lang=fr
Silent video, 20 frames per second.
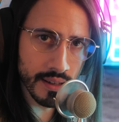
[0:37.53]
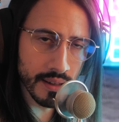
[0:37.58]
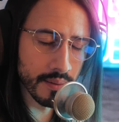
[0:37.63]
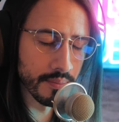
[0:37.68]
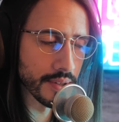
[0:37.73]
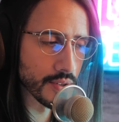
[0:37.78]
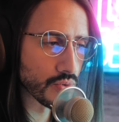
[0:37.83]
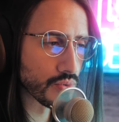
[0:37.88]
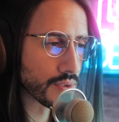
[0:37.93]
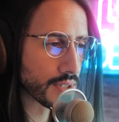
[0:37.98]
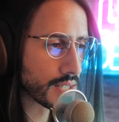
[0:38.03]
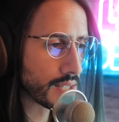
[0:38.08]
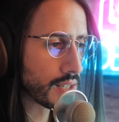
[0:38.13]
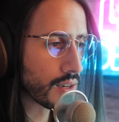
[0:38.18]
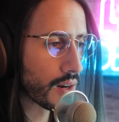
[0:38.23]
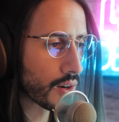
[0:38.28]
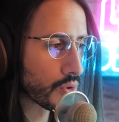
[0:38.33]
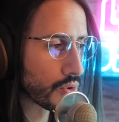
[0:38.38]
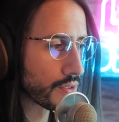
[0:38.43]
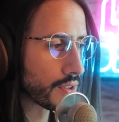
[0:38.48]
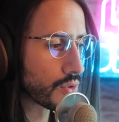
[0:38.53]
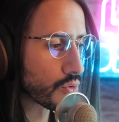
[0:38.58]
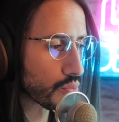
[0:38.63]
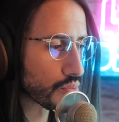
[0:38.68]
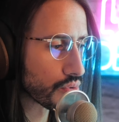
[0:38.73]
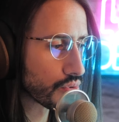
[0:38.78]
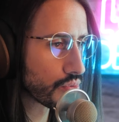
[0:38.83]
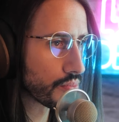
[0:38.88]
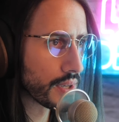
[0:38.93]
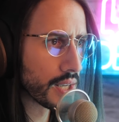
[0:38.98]
et mes soucis à côté non
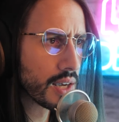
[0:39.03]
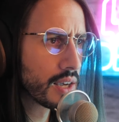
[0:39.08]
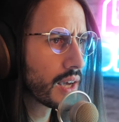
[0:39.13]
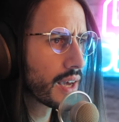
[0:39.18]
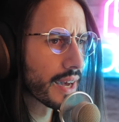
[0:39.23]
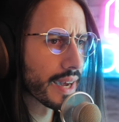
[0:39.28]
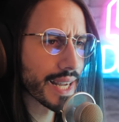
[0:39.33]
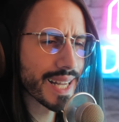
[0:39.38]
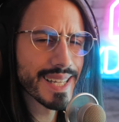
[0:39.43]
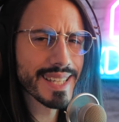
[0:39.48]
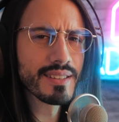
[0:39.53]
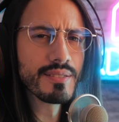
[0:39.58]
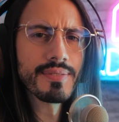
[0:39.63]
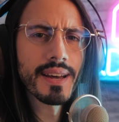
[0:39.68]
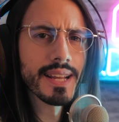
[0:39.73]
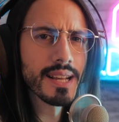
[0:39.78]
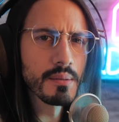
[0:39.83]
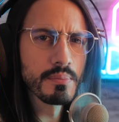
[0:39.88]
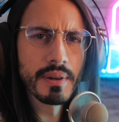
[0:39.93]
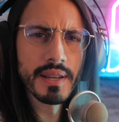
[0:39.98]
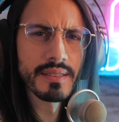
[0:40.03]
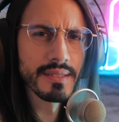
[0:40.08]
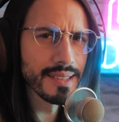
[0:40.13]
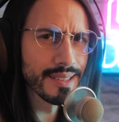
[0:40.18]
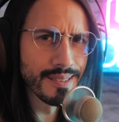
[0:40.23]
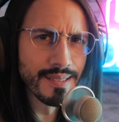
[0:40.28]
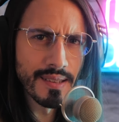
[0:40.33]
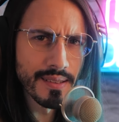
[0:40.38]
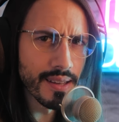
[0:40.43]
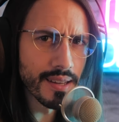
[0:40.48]
plus, mais rien qui vaille la peine
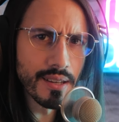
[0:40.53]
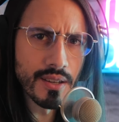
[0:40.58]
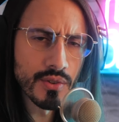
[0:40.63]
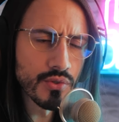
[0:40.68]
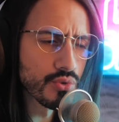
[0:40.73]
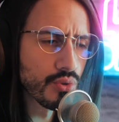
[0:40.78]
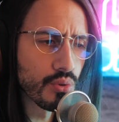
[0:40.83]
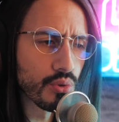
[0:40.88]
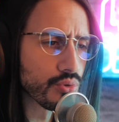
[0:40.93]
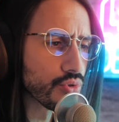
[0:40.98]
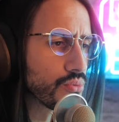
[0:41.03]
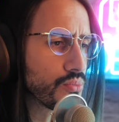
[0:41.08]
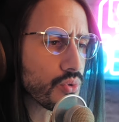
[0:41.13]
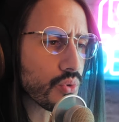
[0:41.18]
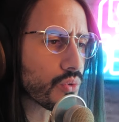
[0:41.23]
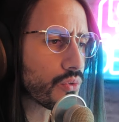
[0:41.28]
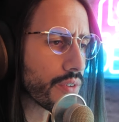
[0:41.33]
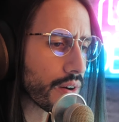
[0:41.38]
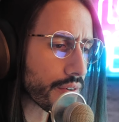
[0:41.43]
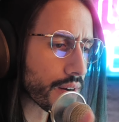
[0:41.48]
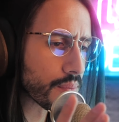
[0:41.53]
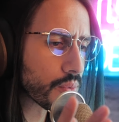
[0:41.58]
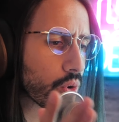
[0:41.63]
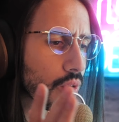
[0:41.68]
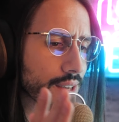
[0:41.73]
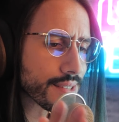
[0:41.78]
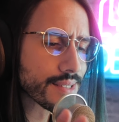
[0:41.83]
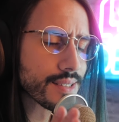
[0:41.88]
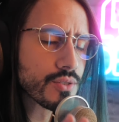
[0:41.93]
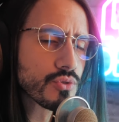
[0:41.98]
d'être détaillé sur YouTube, donc on va vraiment
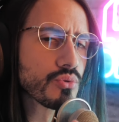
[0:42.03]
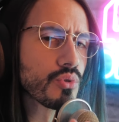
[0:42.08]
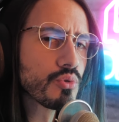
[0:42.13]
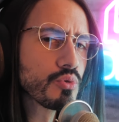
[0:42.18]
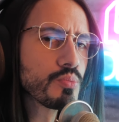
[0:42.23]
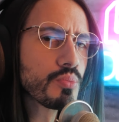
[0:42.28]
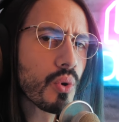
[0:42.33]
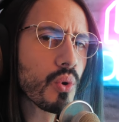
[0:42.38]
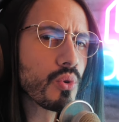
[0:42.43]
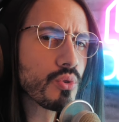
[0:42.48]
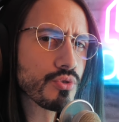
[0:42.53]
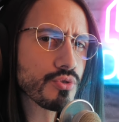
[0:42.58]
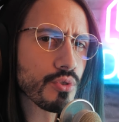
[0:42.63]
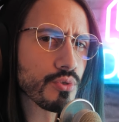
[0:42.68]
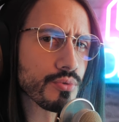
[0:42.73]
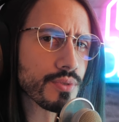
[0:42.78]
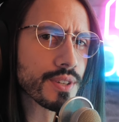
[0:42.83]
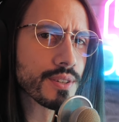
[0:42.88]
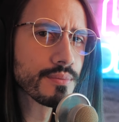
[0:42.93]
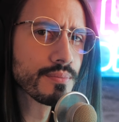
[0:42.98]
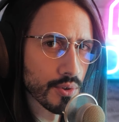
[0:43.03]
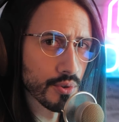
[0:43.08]
rester sur du pro aujourd'hui.